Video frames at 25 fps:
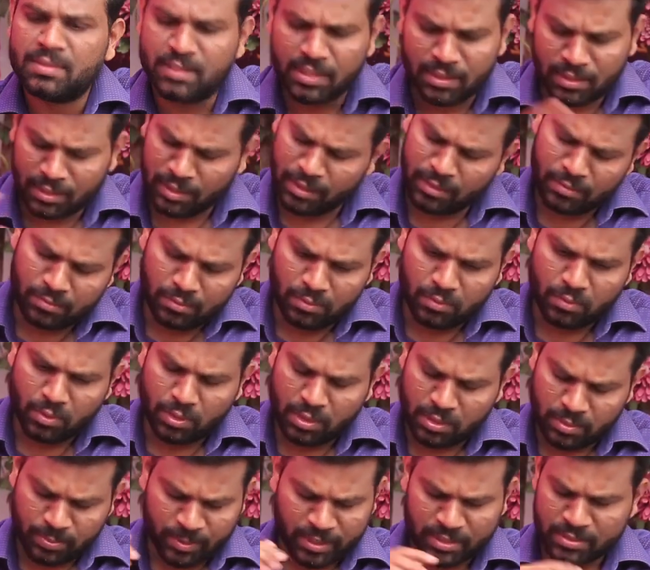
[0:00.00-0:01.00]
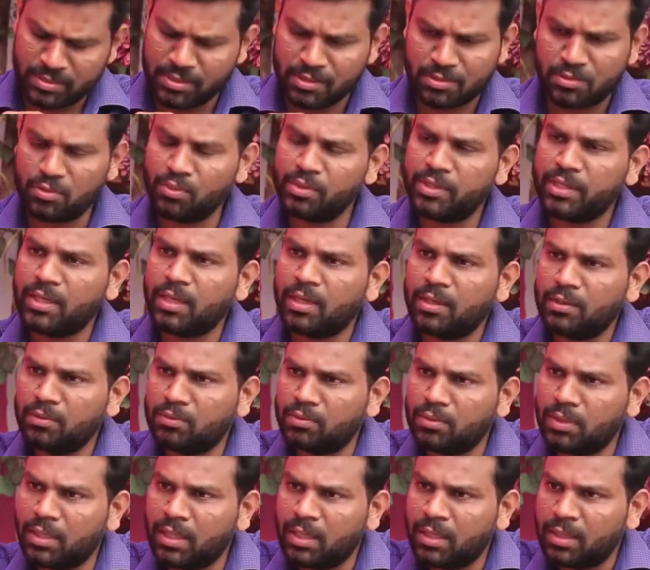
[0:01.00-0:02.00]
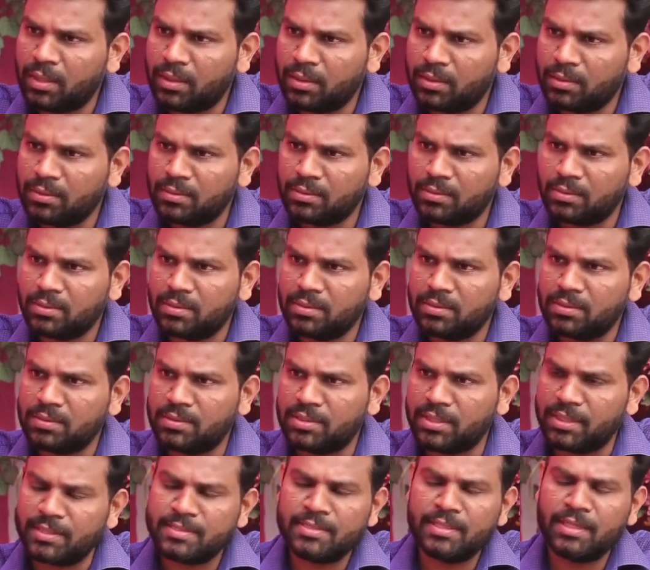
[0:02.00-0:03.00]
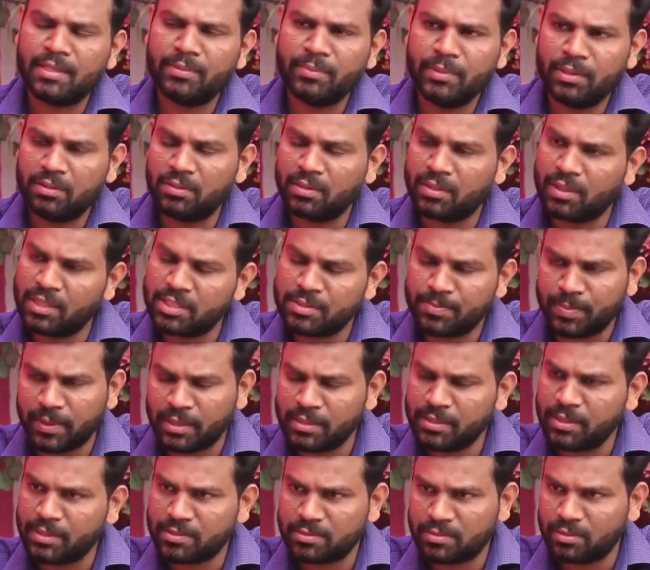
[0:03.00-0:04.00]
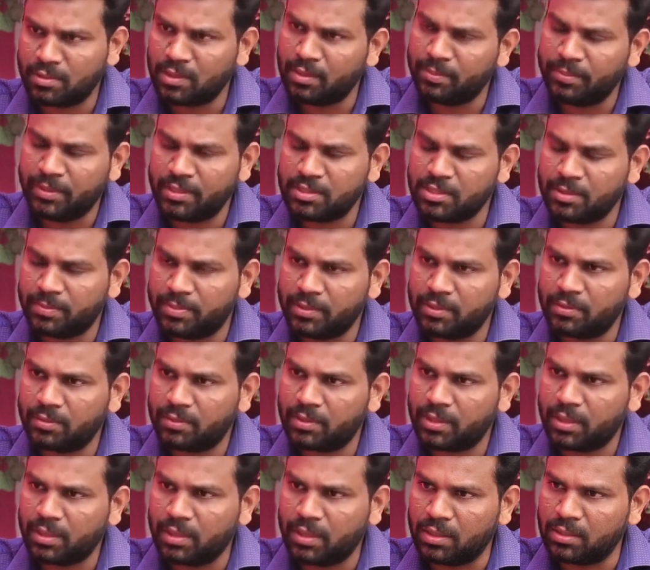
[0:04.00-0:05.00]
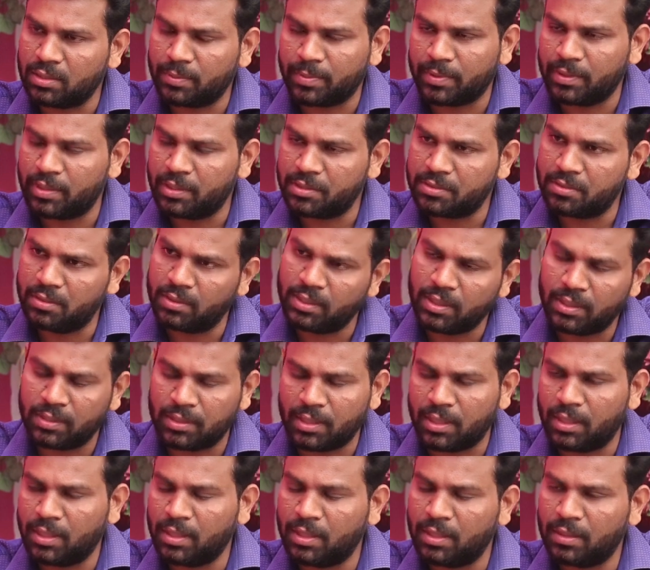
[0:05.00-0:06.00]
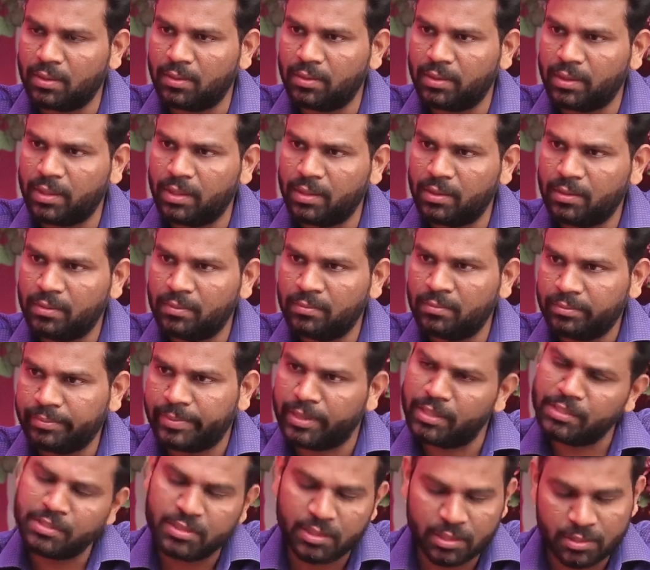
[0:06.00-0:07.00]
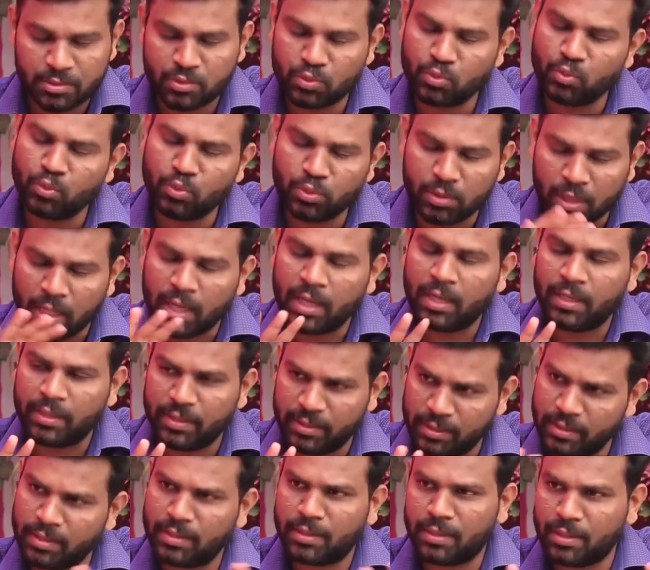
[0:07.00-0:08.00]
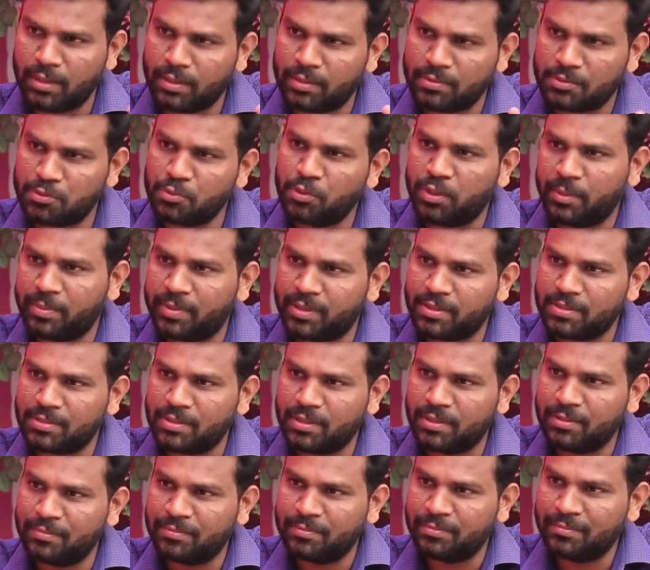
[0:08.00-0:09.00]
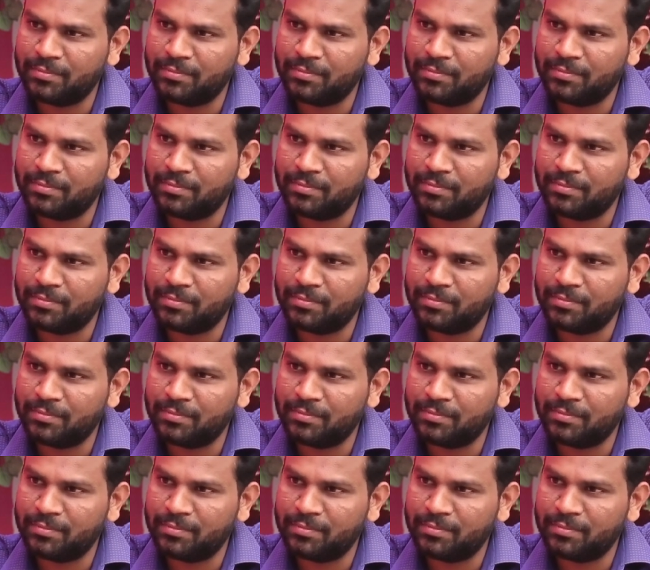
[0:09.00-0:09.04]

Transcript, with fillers: సార్ నేను ఒక ప్రశ్న సూటిగా అడుగుతున్నా జనసేన మీతో కలిసి పనిచేస్తుందా బీజేపీతో ఆంధ్రప్రదేశ్లో కానీ తెలంగాణలో కానీ పని చేస్తుందా ఇదే నా సూటి ప్రశ్న